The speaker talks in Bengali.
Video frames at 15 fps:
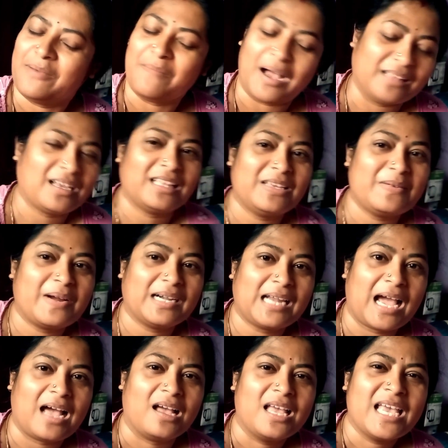কোলে মাথা
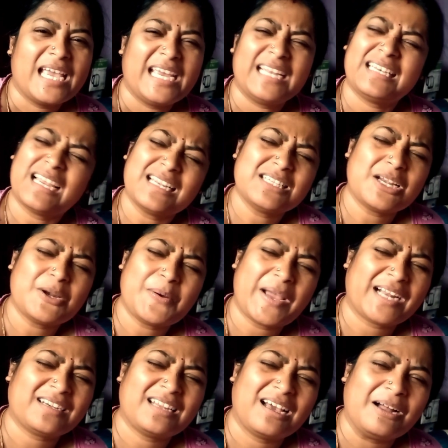দেওয়াটা এটা যেন
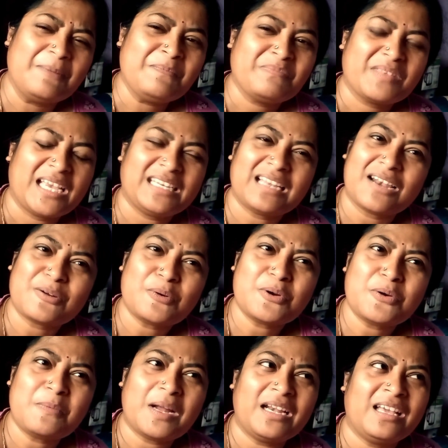একটা এটার
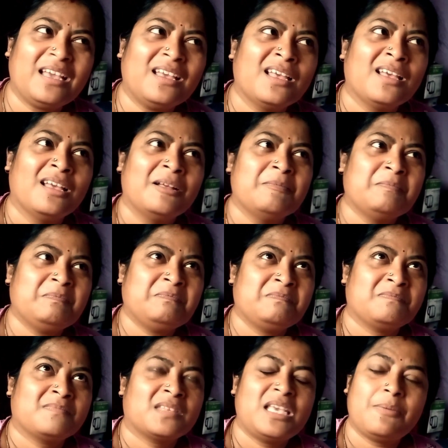কোনো মানে
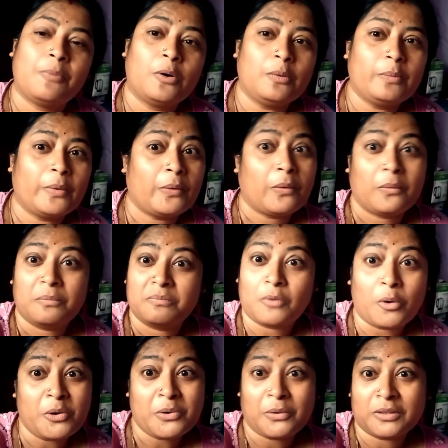কি বলবো
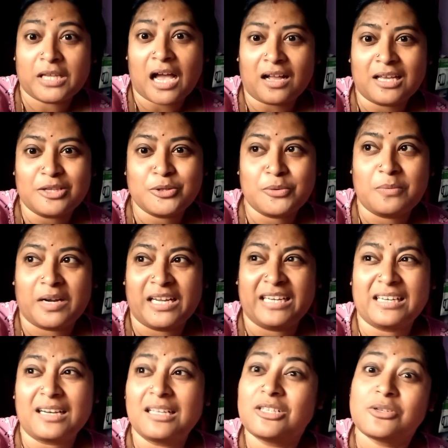অন্যথা কিছু মানে
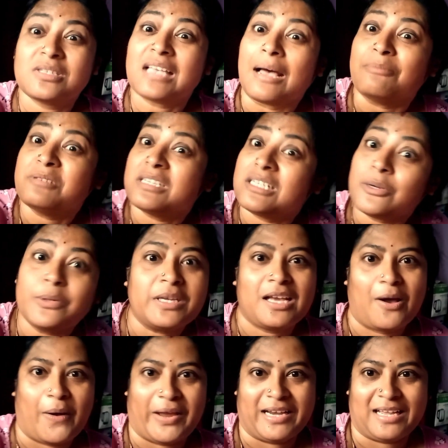এটার কিছু
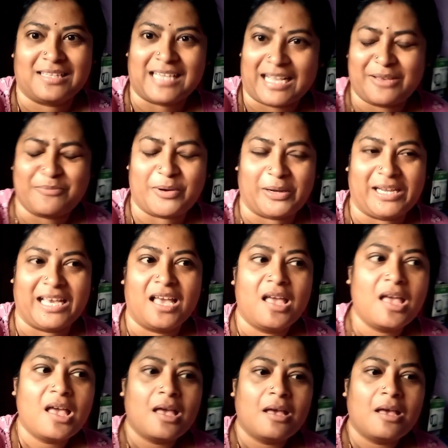সাবস্টিউটই হয় না যাকে বলে